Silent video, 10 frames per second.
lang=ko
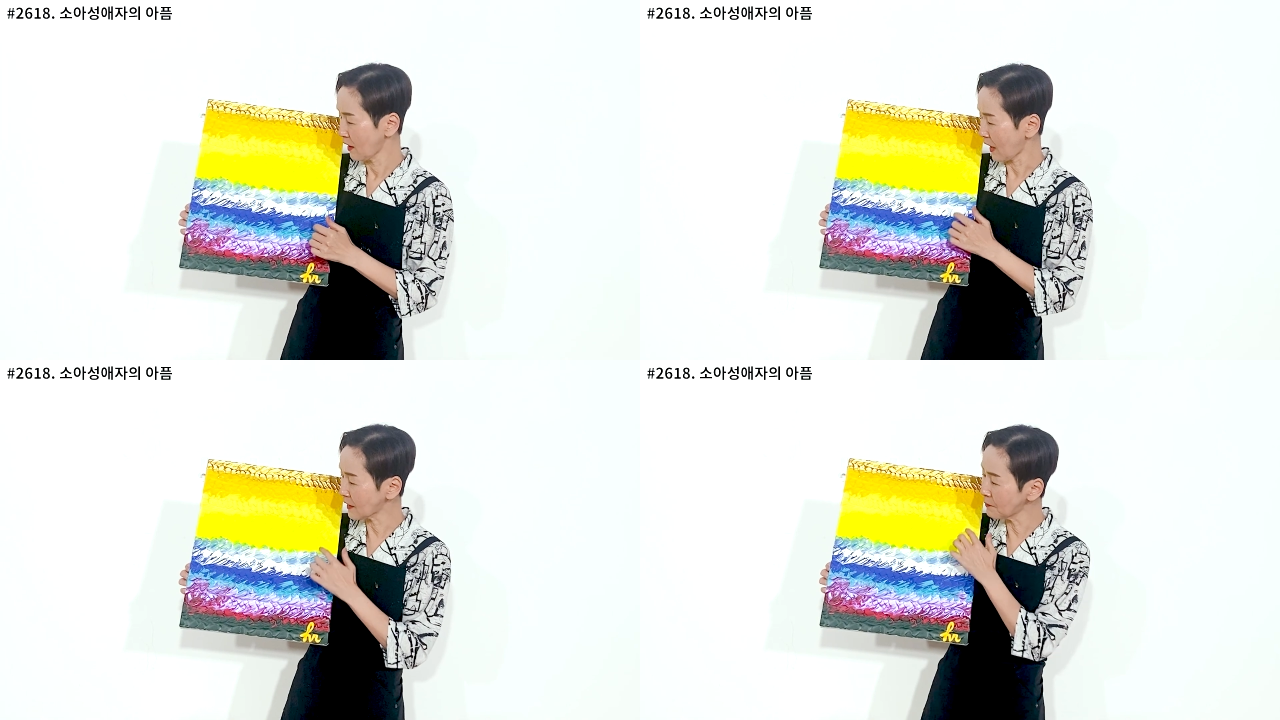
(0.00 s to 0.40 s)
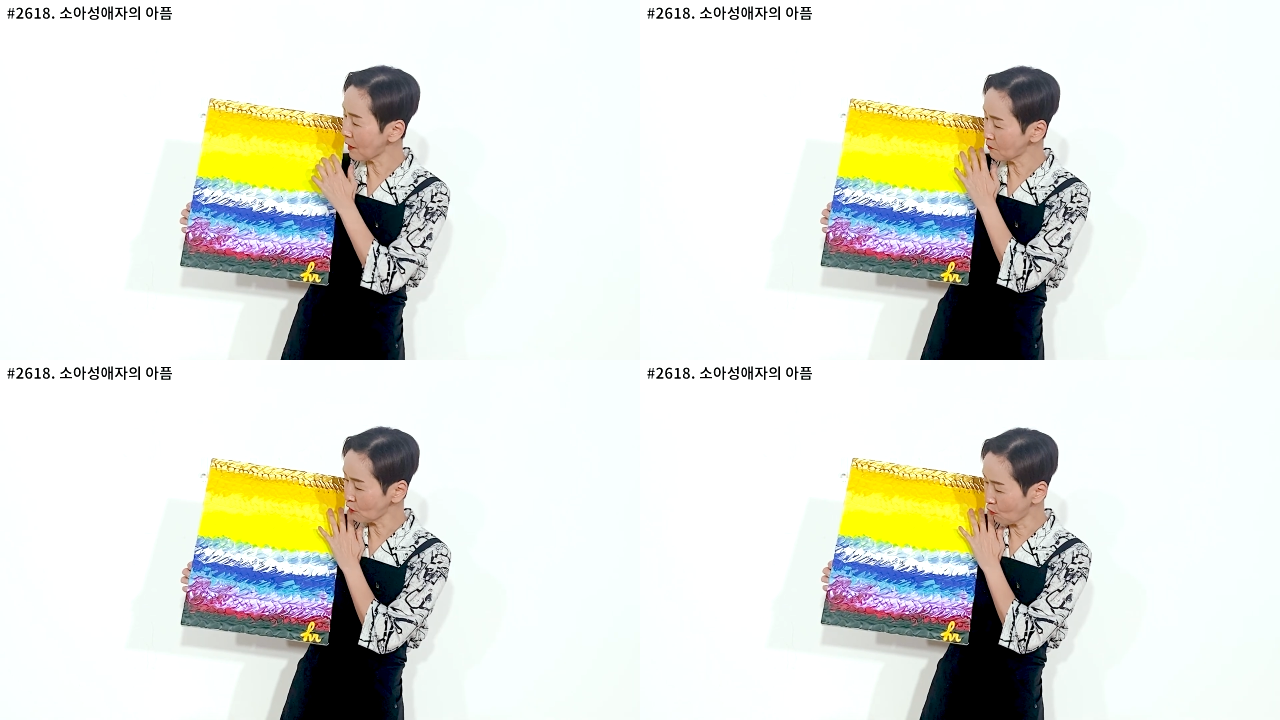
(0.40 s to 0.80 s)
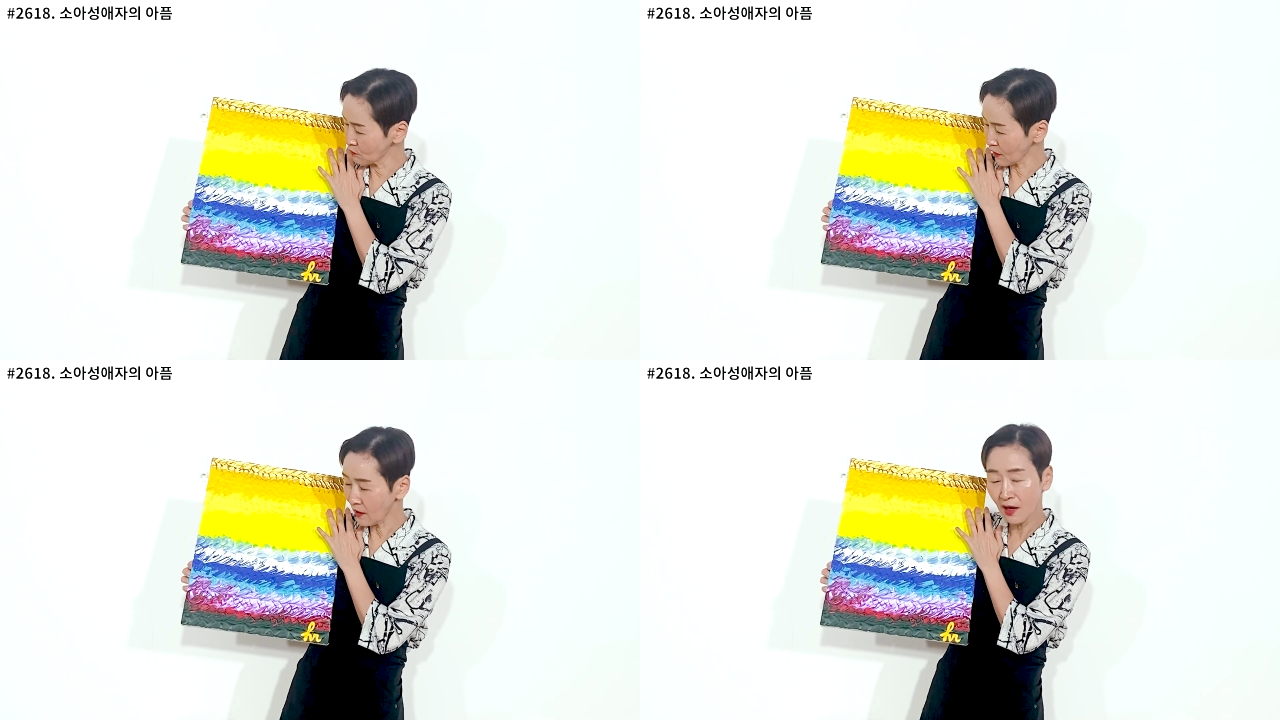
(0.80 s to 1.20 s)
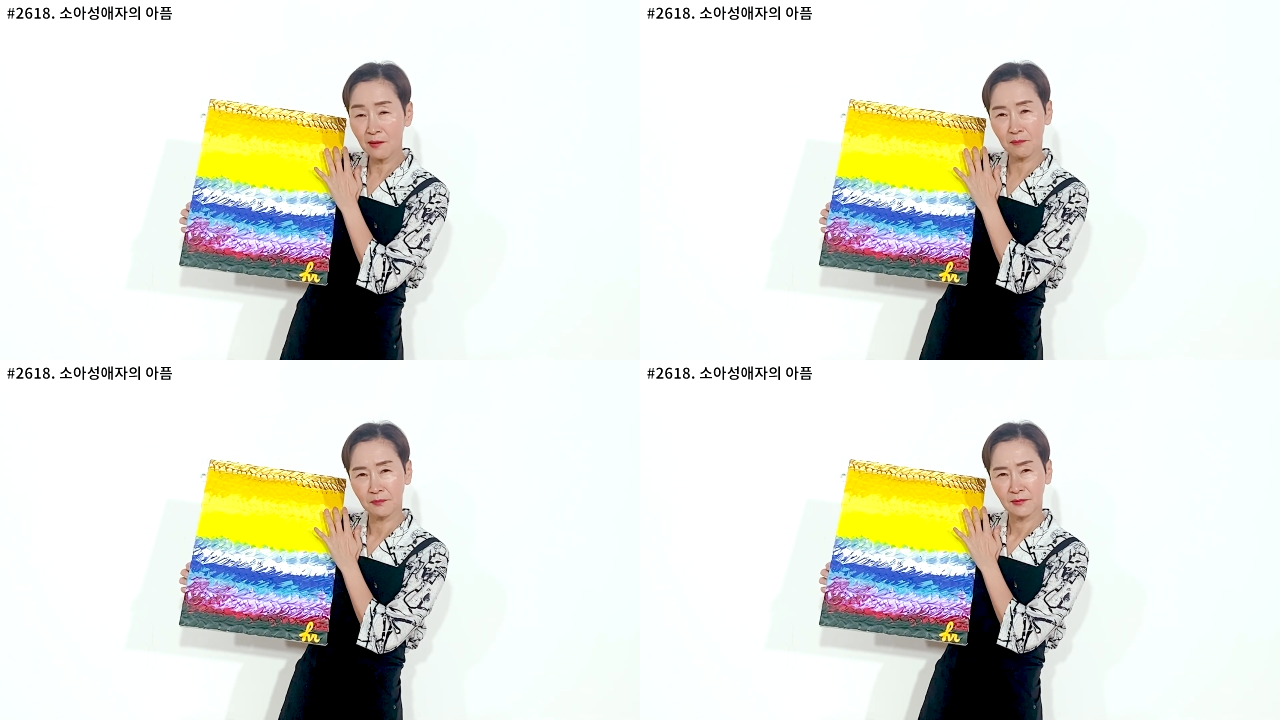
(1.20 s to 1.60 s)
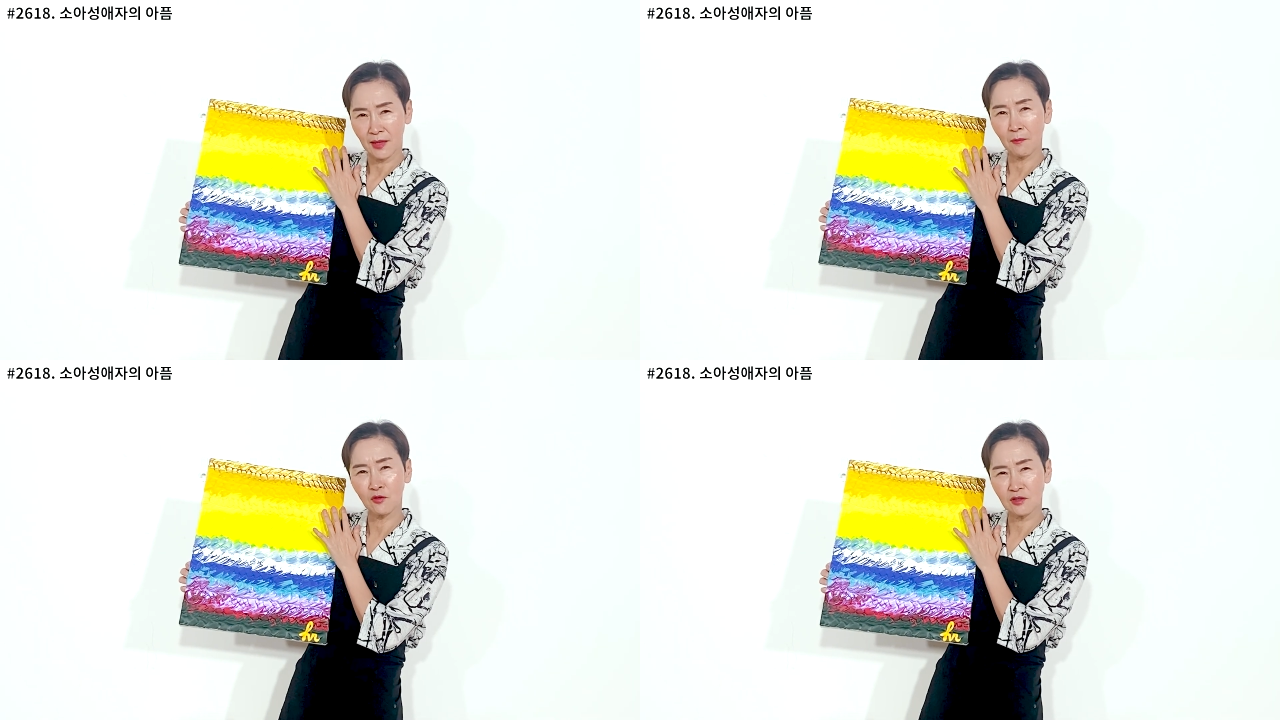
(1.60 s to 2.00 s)
아기 마음을 너무 사랑한
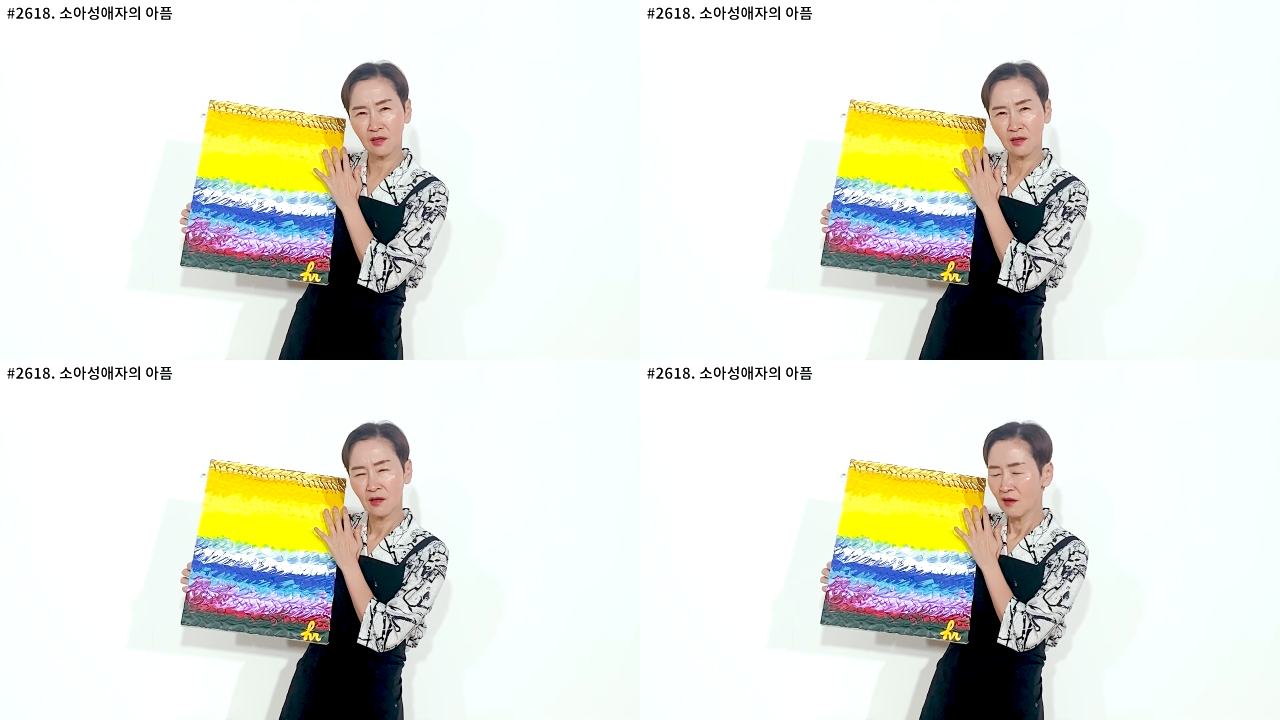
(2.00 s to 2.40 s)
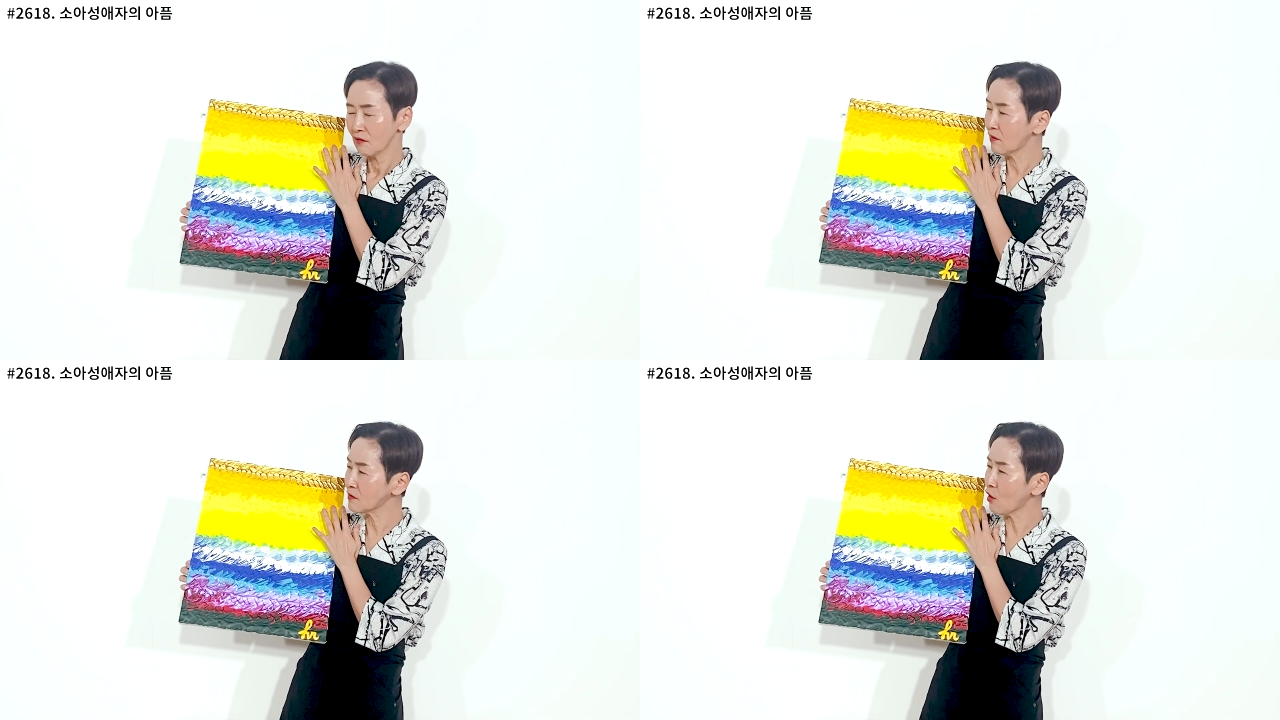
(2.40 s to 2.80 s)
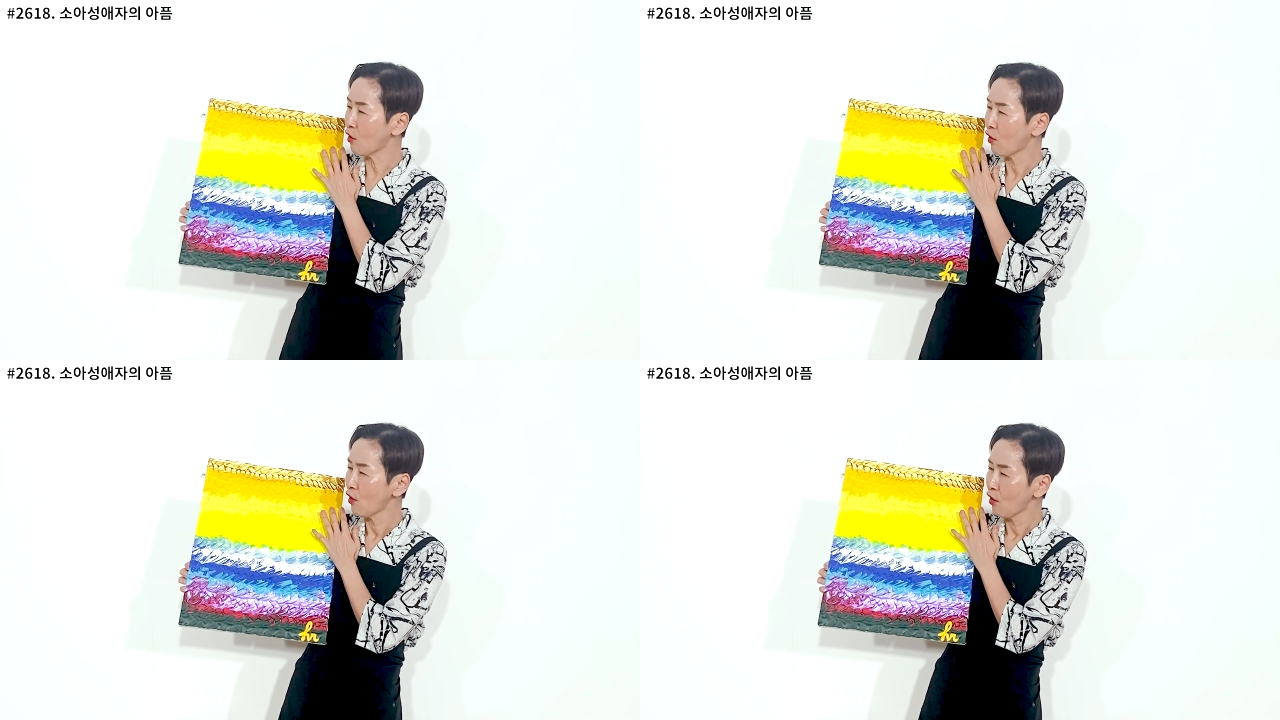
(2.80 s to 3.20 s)
나머지. 그래서